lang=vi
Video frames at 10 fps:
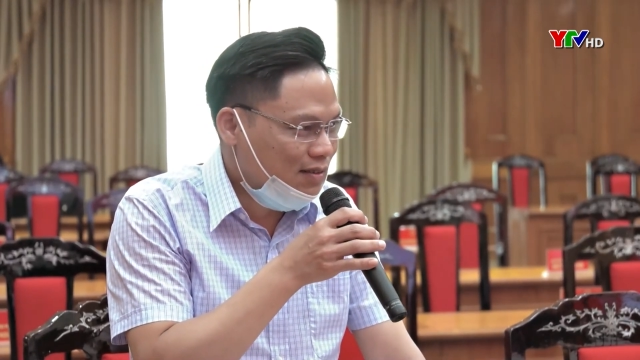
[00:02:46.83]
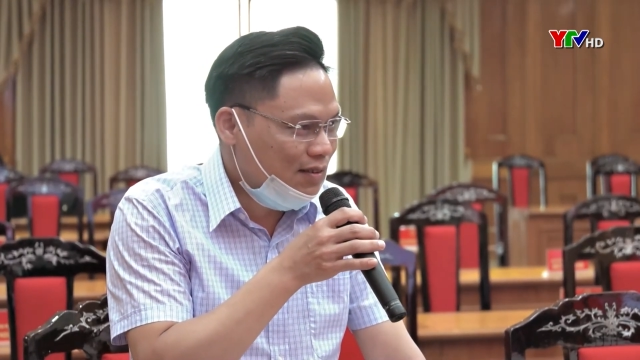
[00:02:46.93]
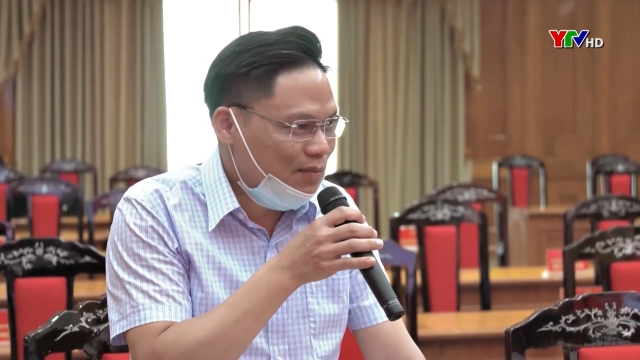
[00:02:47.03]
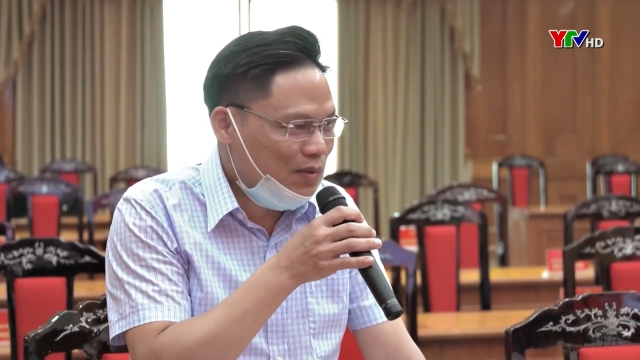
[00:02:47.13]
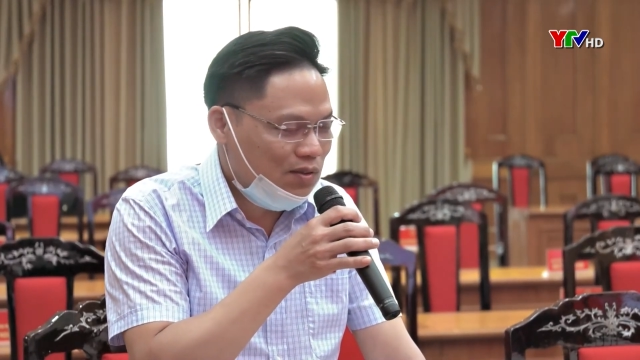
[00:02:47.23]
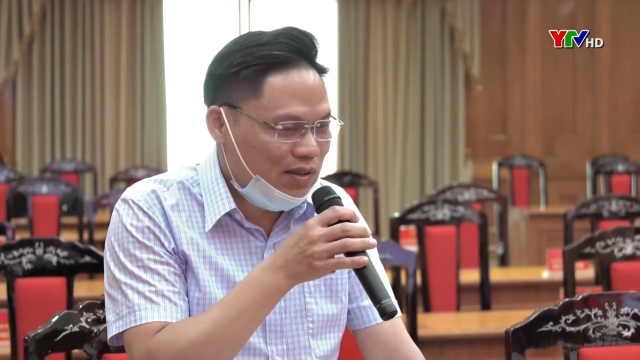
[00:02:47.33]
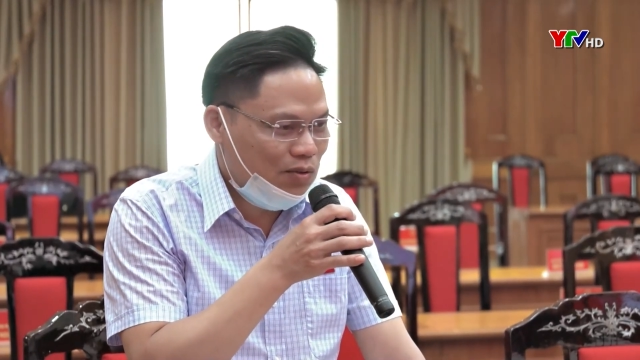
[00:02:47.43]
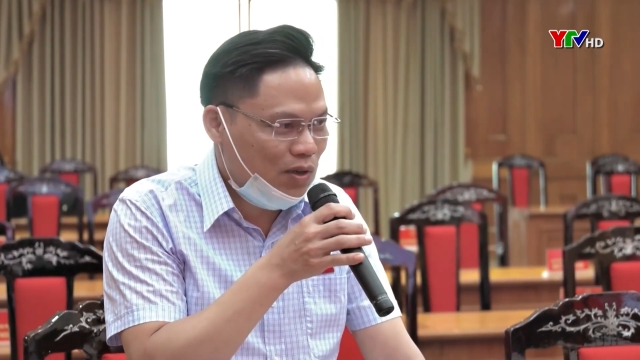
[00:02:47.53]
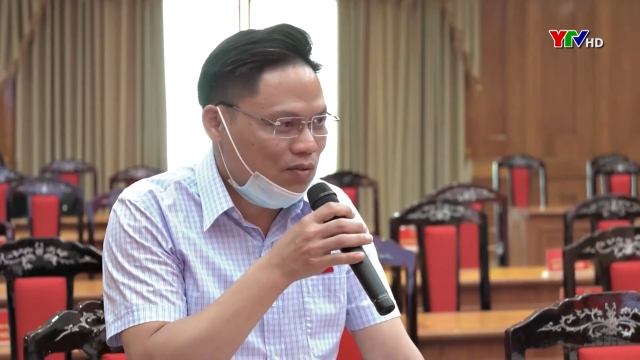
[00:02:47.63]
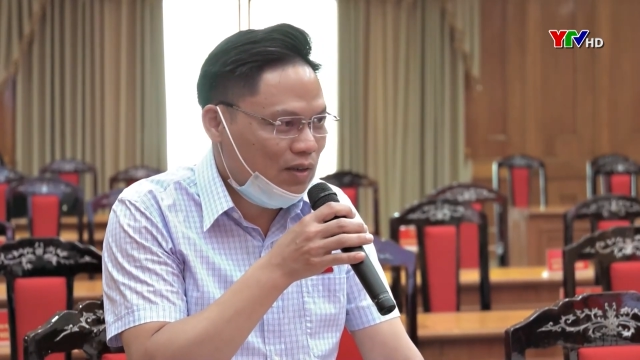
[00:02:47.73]
và đến bắt đầu
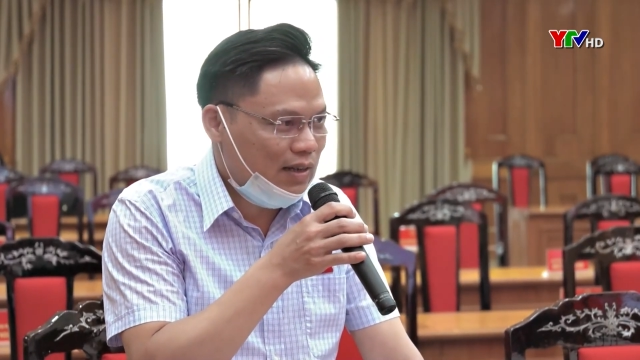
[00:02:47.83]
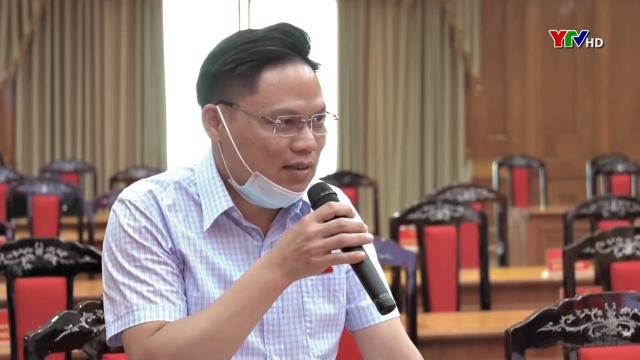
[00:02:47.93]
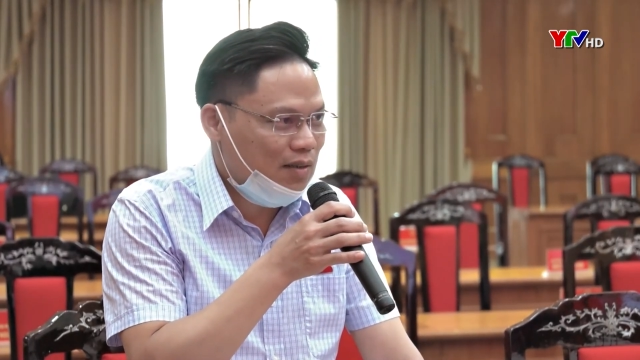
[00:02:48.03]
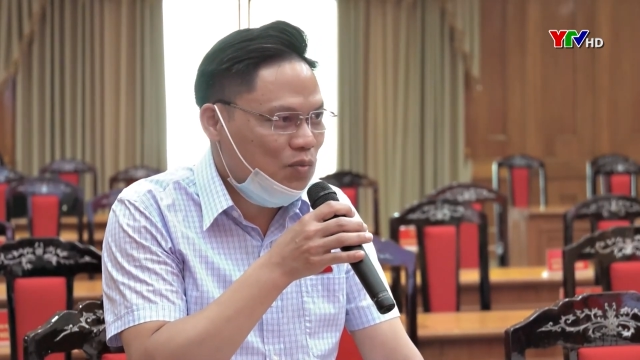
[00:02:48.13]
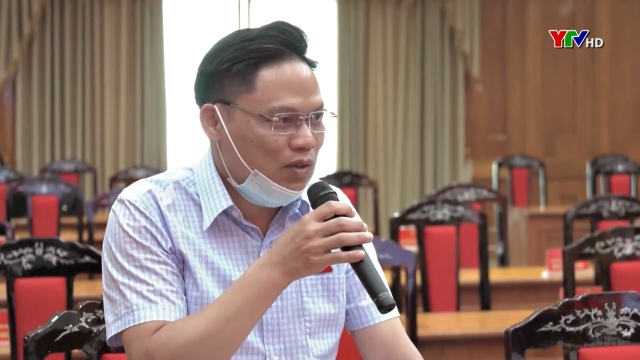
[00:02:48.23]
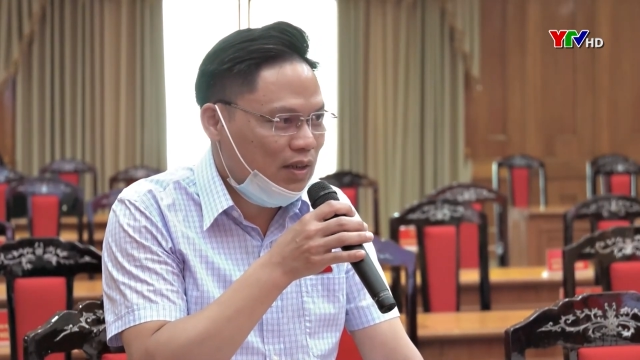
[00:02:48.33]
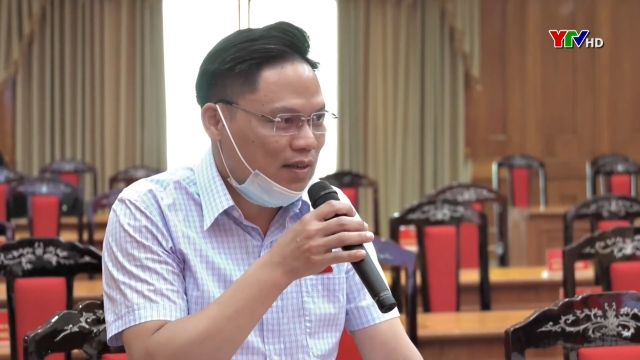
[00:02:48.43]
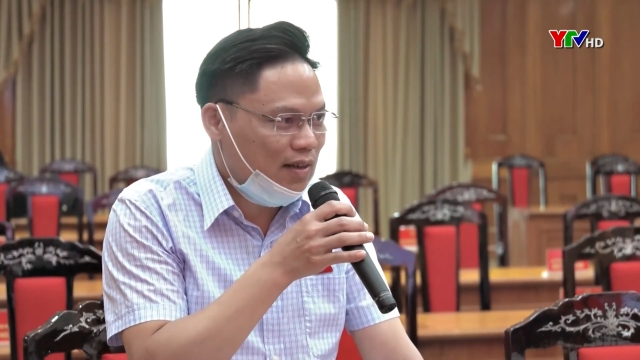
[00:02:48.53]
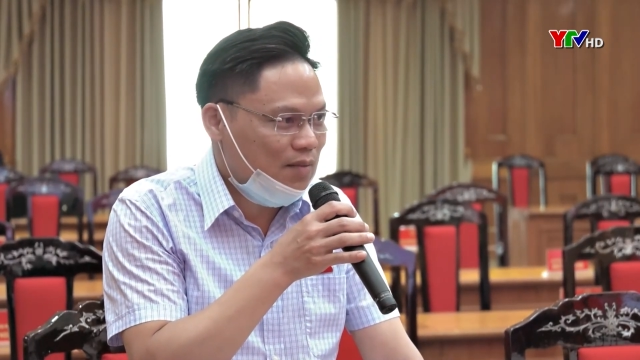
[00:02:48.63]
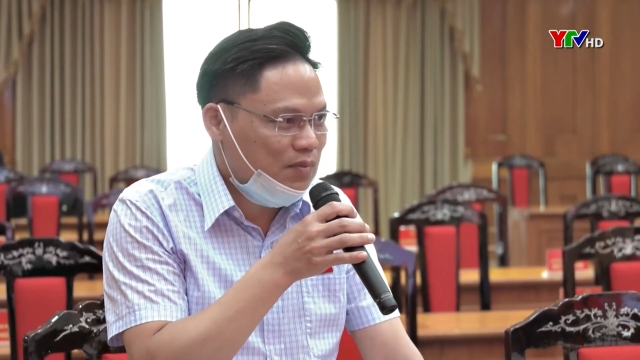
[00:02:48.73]
giai đoạn 2021
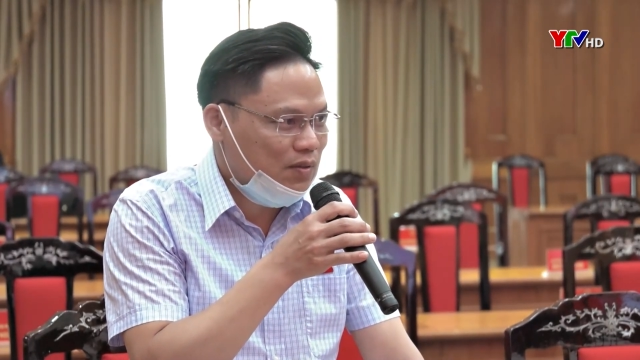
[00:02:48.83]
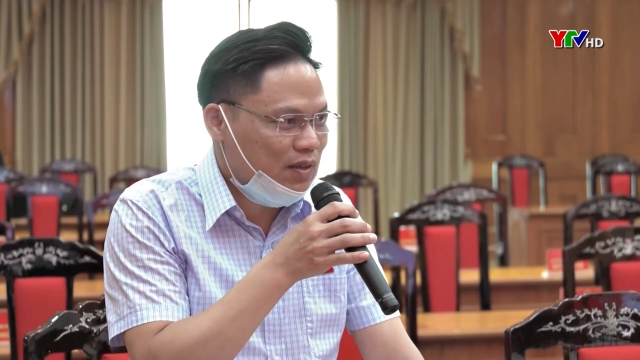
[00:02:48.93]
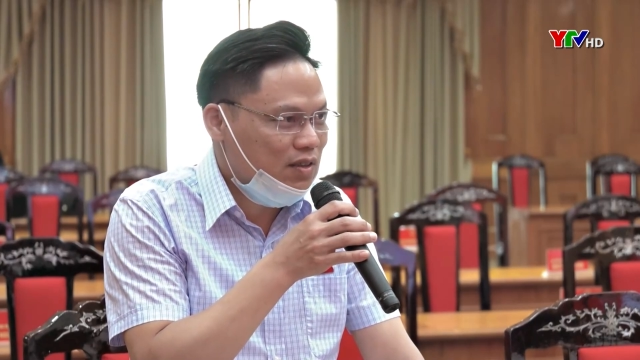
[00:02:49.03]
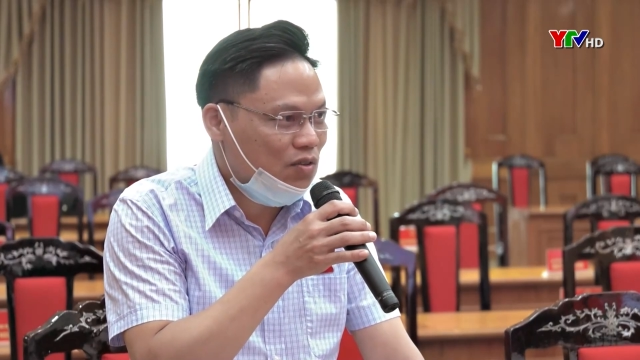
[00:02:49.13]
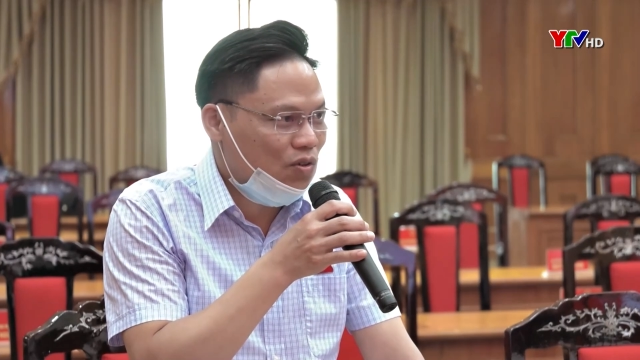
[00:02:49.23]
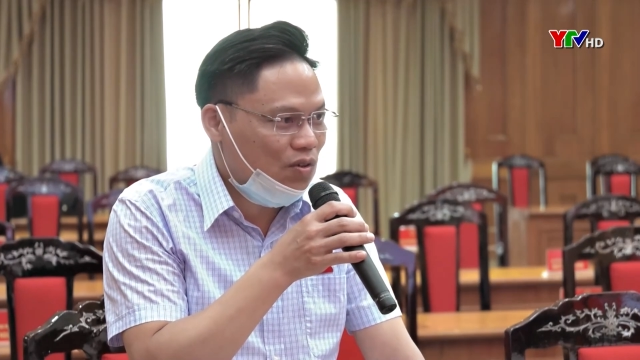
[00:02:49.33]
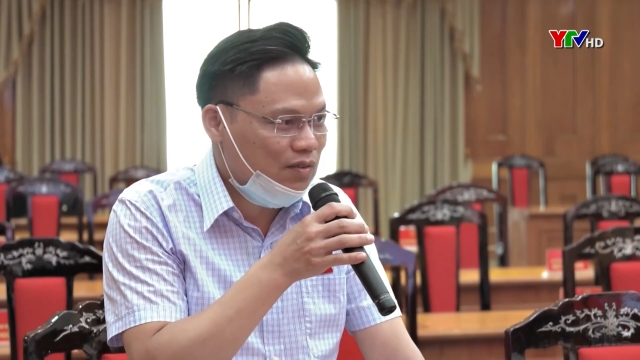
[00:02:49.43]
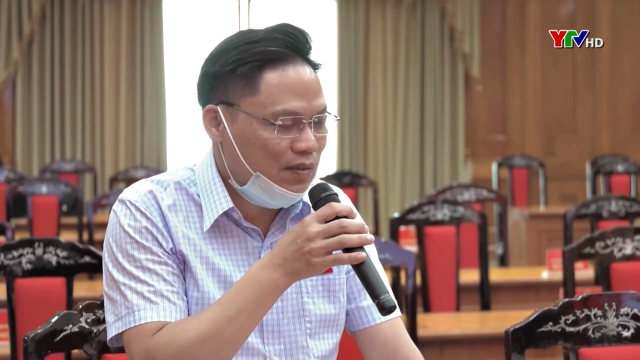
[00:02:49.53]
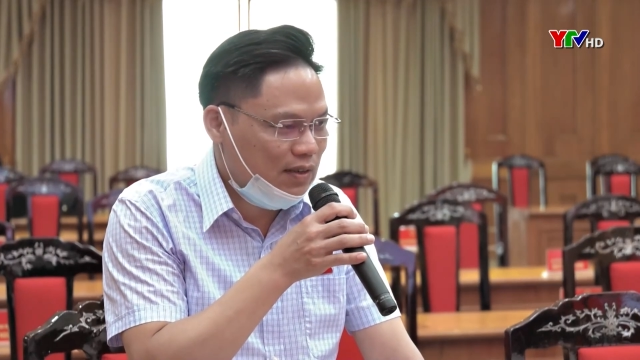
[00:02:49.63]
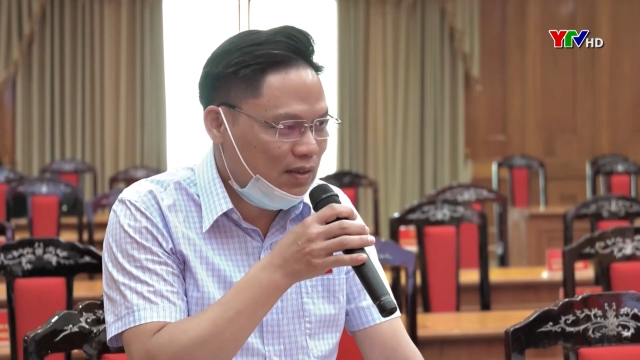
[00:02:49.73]
2025 chúng ta chưa bỏ
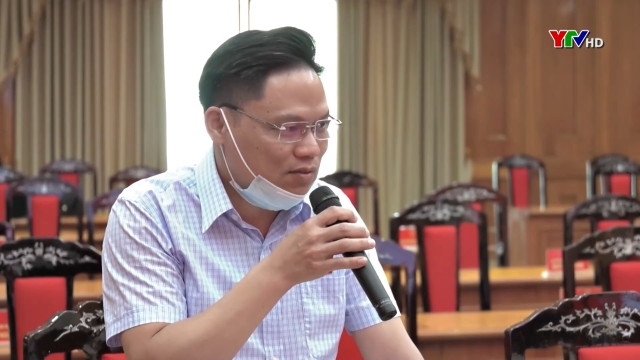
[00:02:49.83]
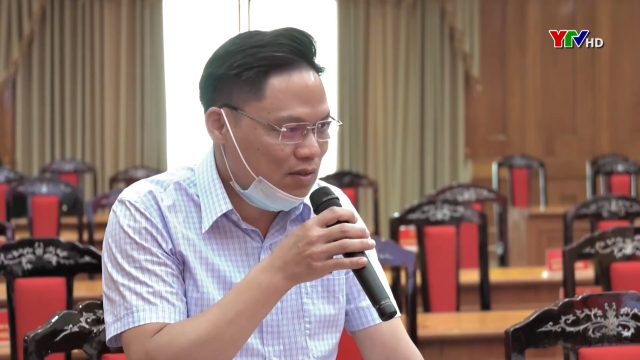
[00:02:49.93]
thì là